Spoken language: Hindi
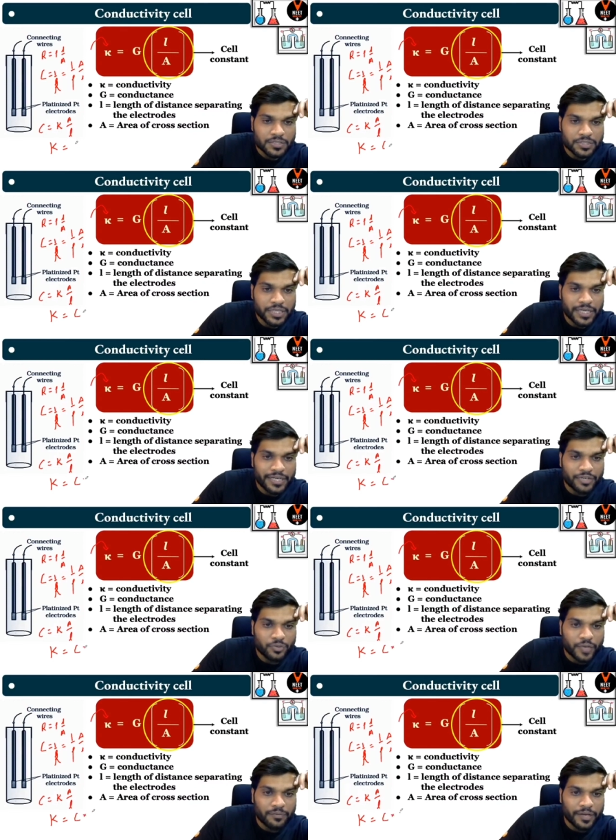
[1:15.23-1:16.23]
सी
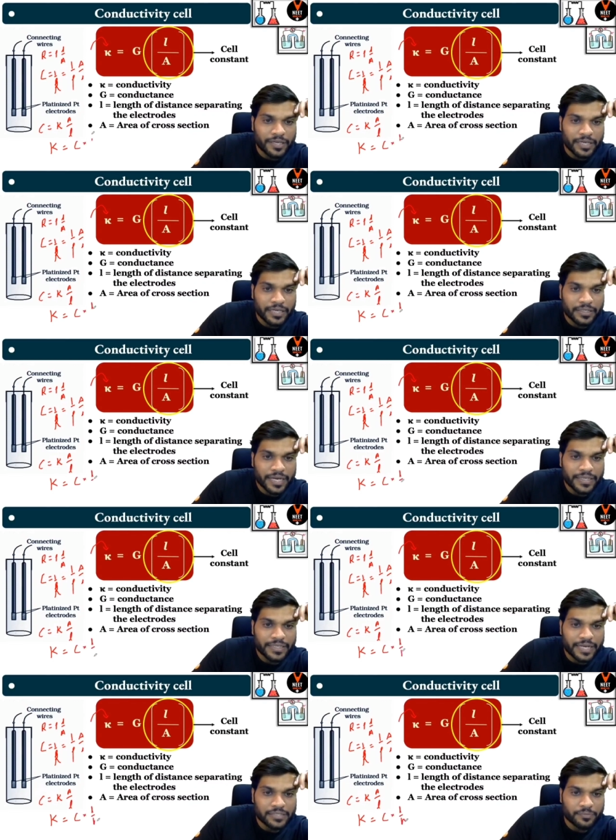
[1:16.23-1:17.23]
इंटू एल बाई ए दिखाई
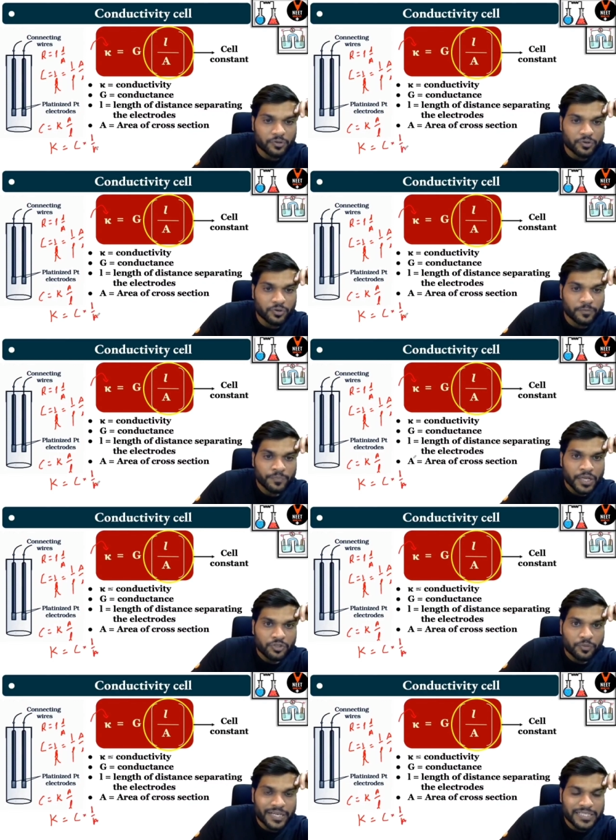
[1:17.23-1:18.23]
दे रहा है सब लोगों को
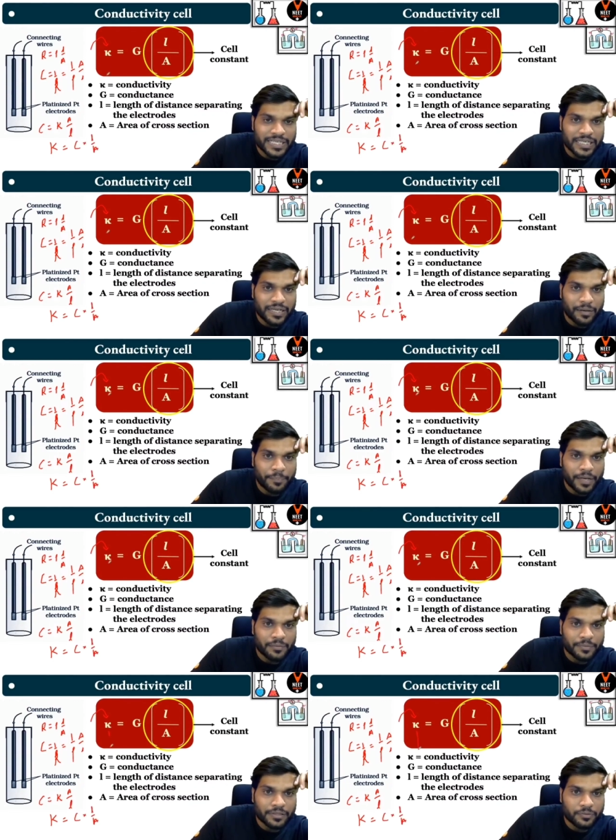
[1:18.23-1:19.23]
तो बेसिकली कप्पा
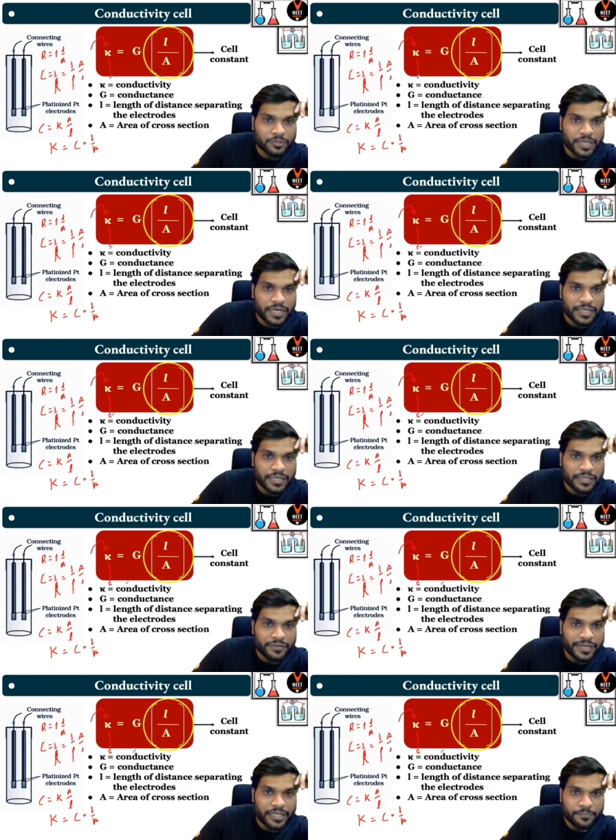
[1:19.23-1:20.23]
का मतलब होता है
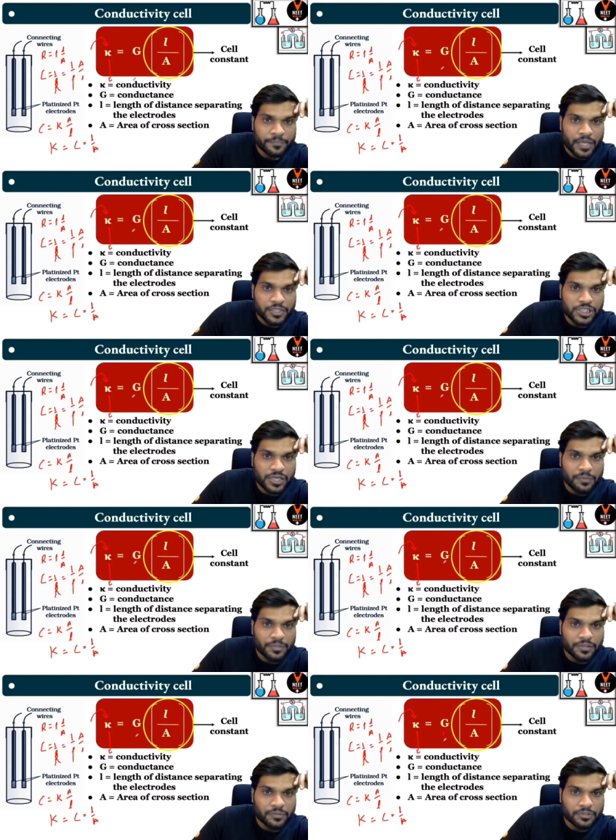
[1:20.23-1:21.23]
कंडक्टिविटी जी का
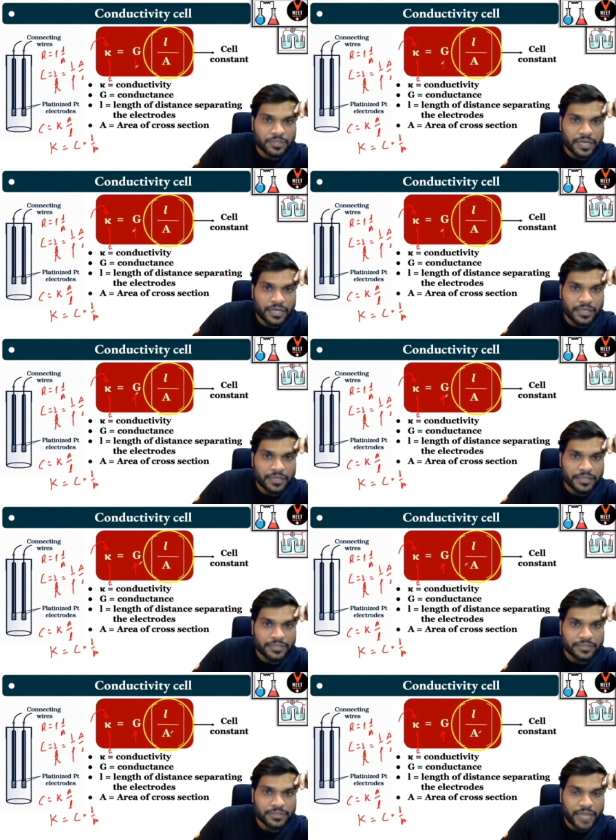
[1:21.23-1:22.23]
मतलब होता है
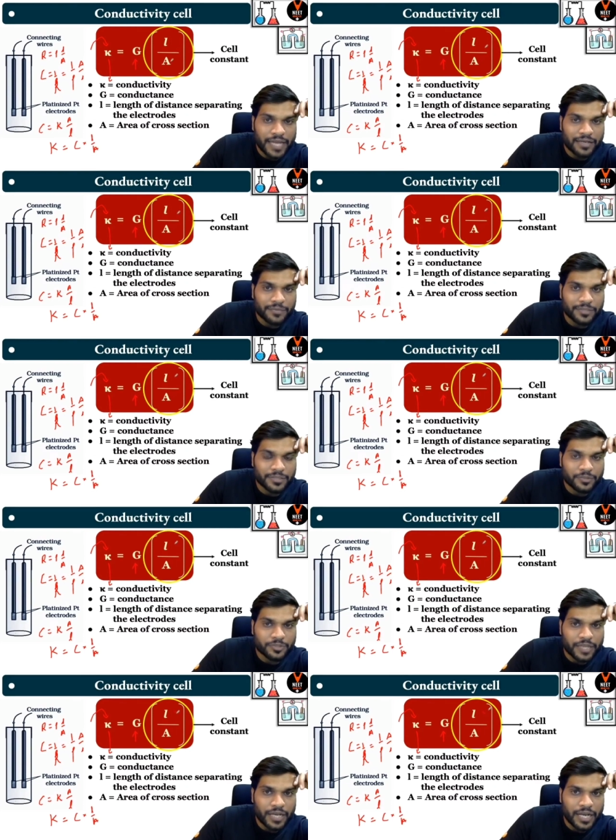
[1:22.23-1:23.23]
कंडक्टेंस एल का मतलब
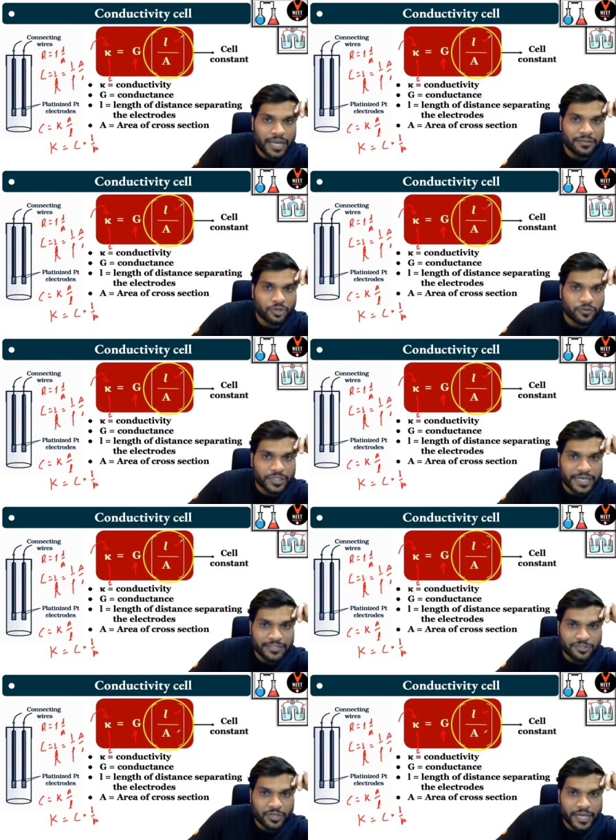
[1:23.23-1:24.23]
होता है लेंथ ऑफ द
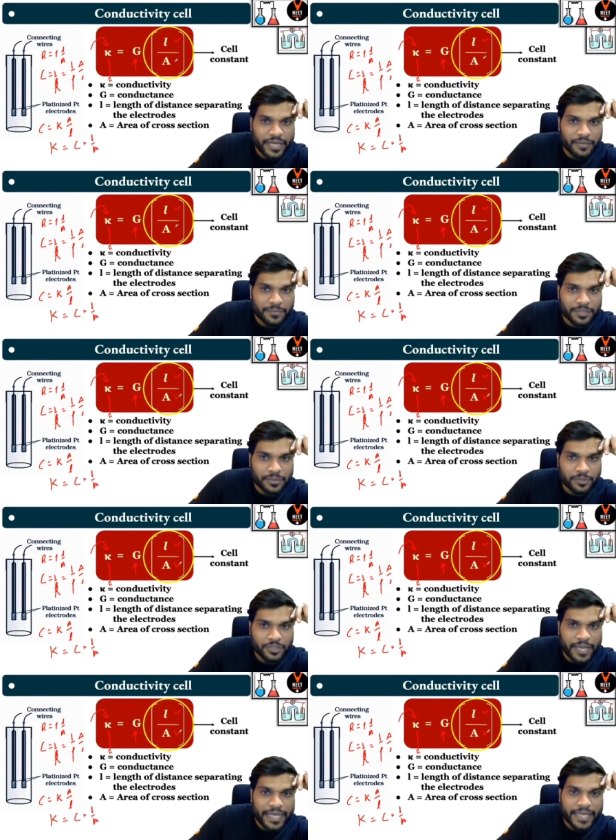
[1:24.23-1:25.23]
इलेक्ट्रोड ए का मतलब
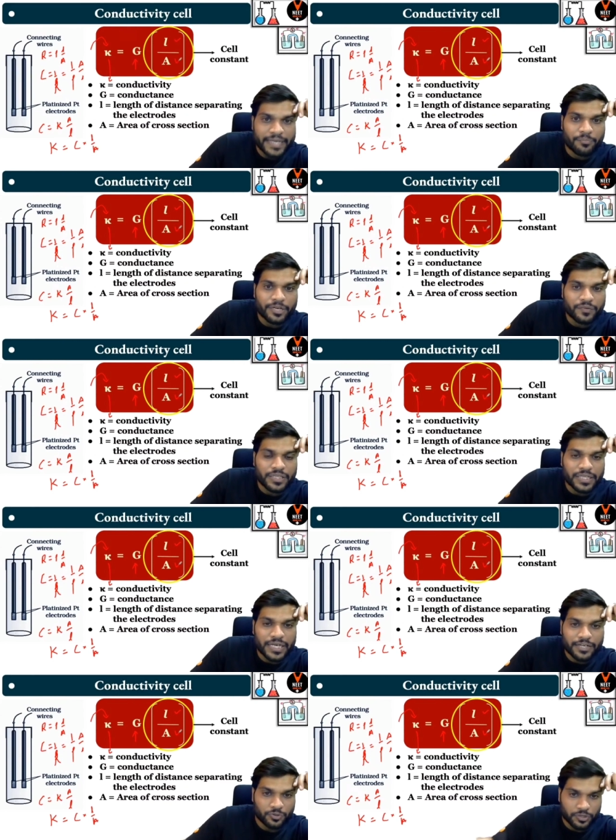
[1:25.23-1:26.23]
होता है एरिया बिटवीन द
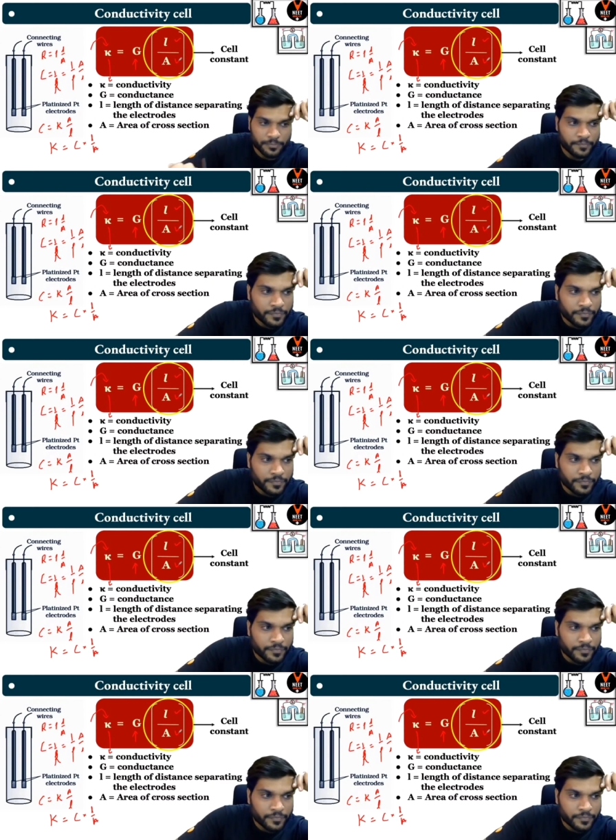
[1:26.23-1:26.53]
इलेक्ट्रोड